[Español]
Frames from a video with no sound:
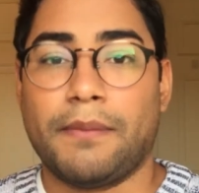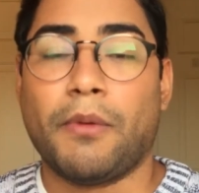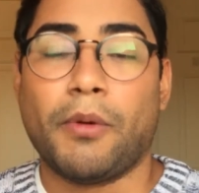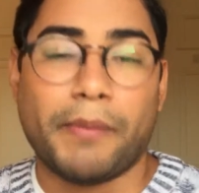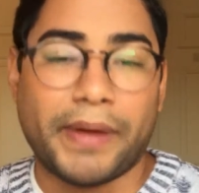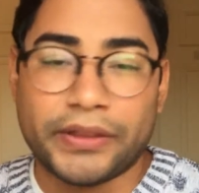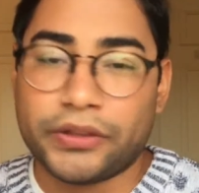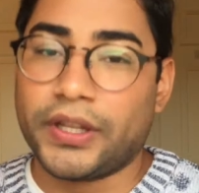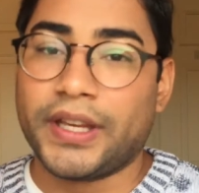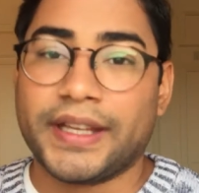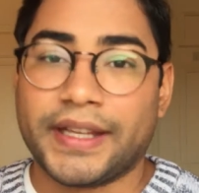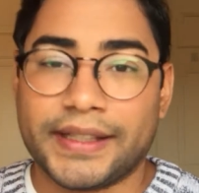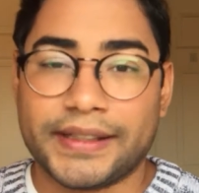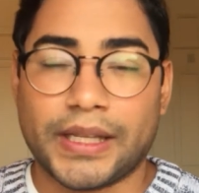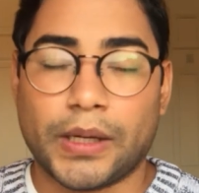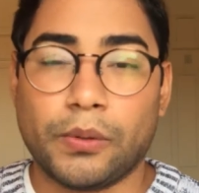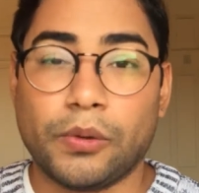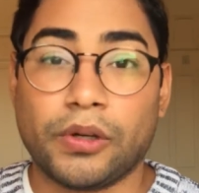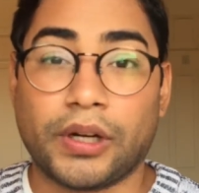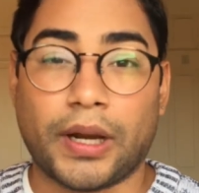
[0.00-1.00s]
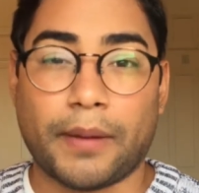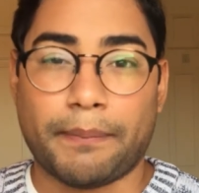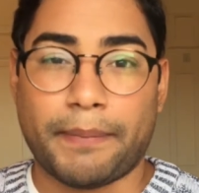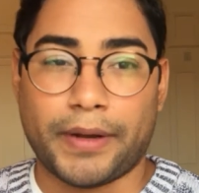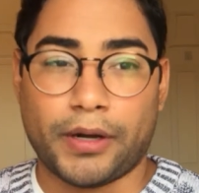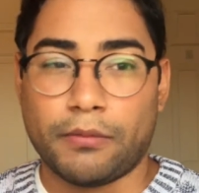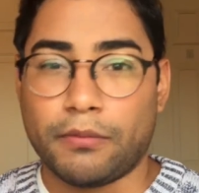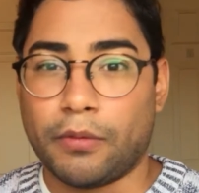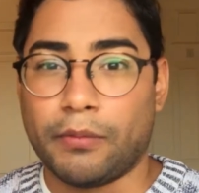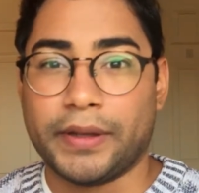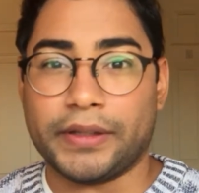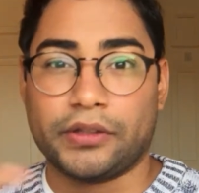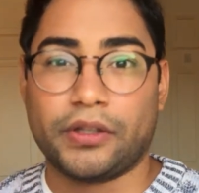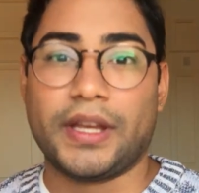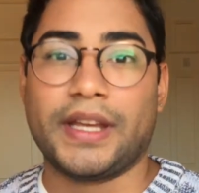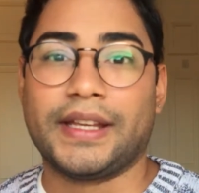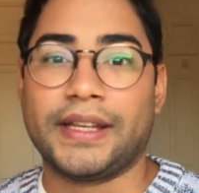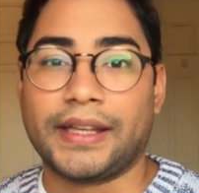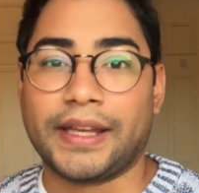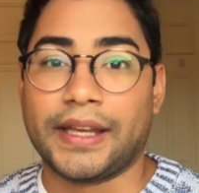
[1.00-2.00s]
momentos en que te aburres, pero momentos
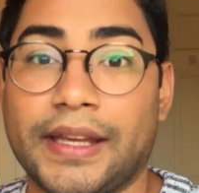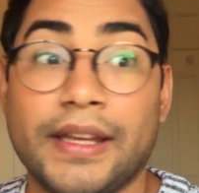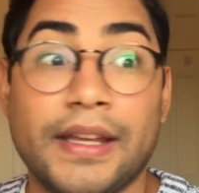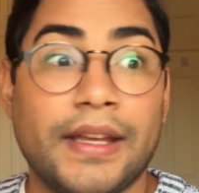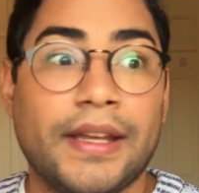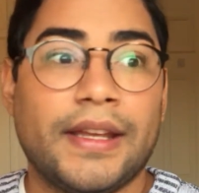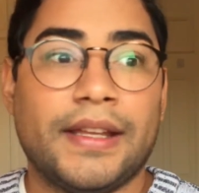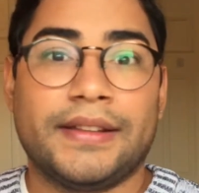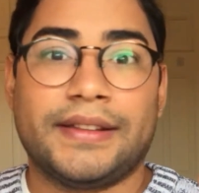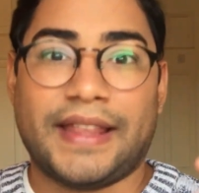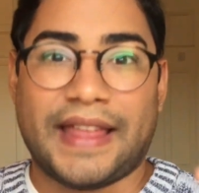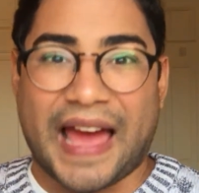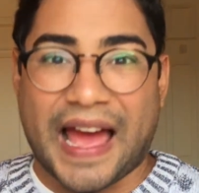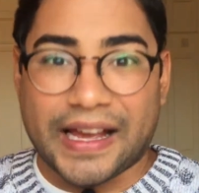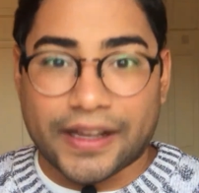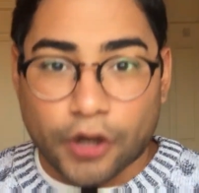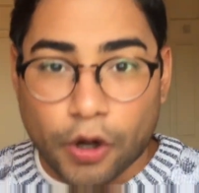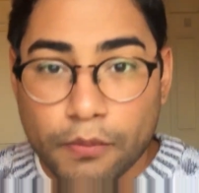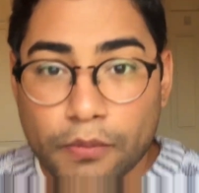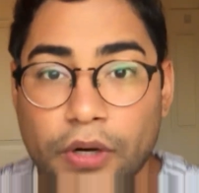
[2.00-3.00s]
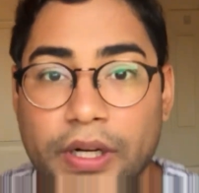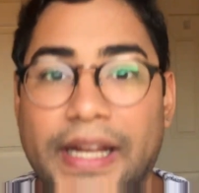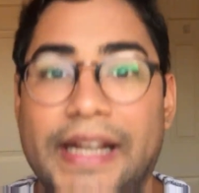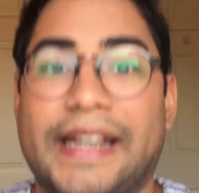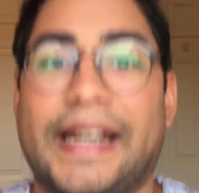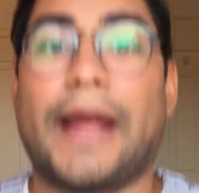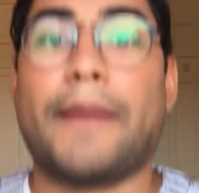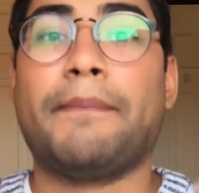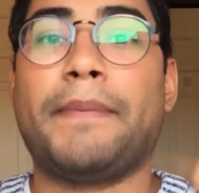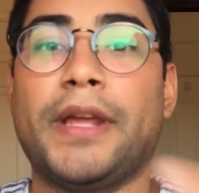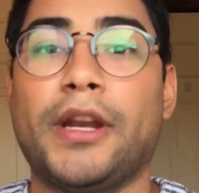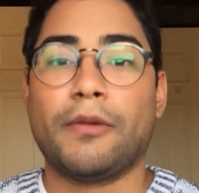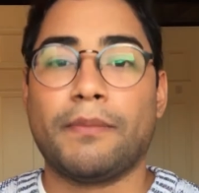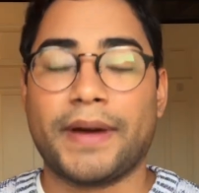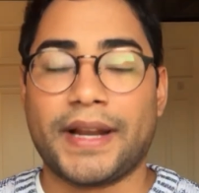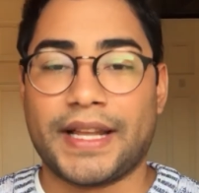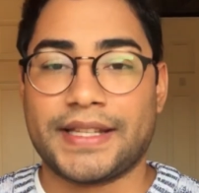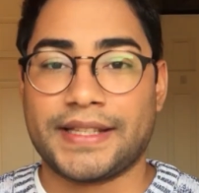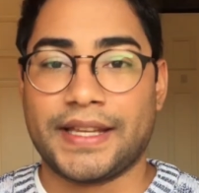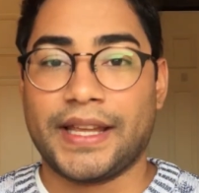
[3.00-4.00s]
en que te dan como que el respiro
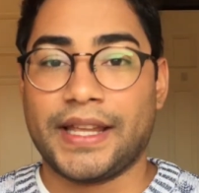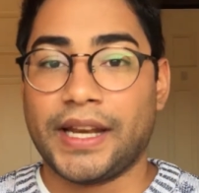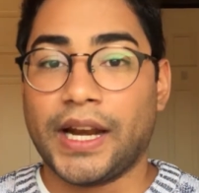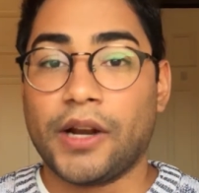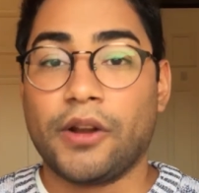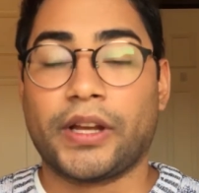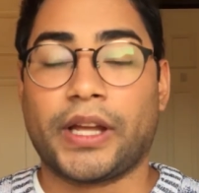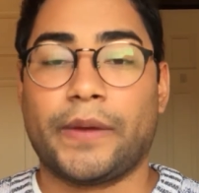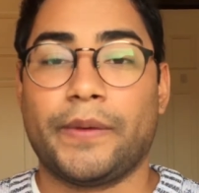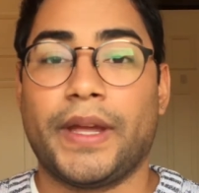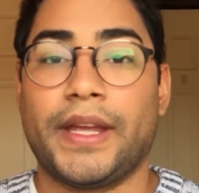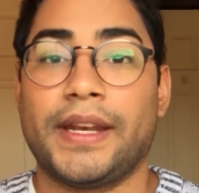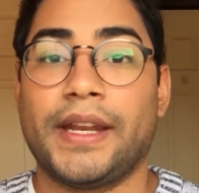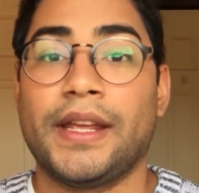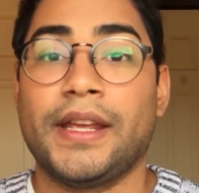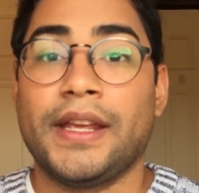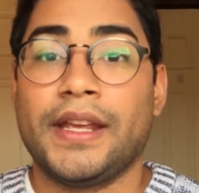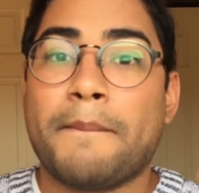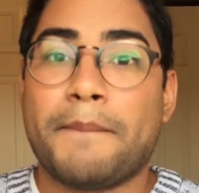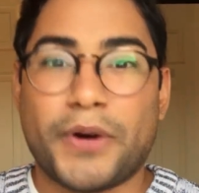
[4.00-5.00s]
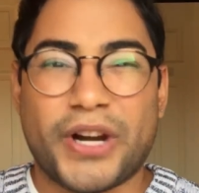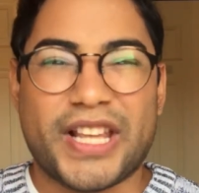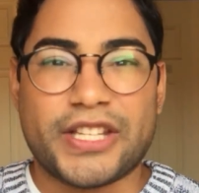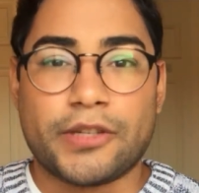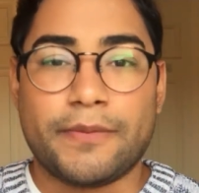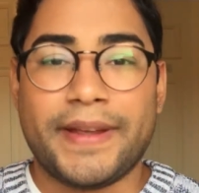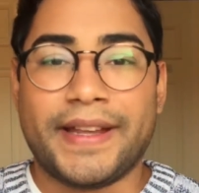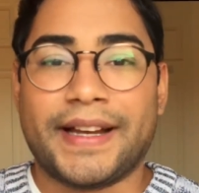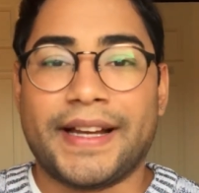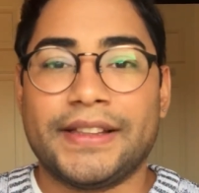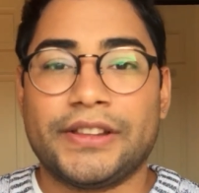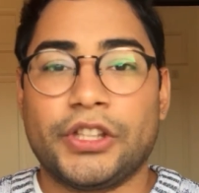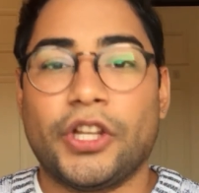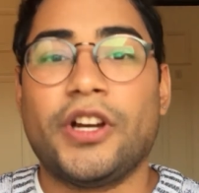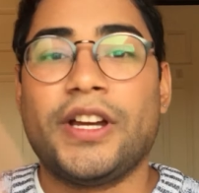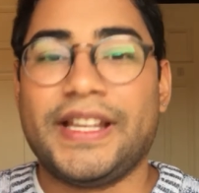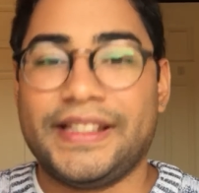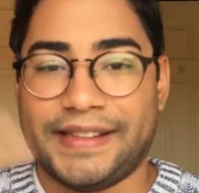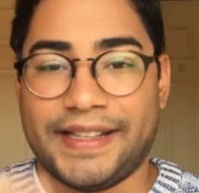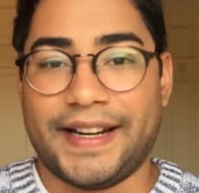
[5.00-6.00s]
para seguir a lo que viene. Por eso me
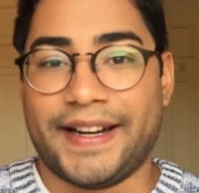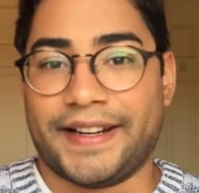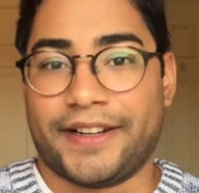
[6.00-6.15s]
encantó y te la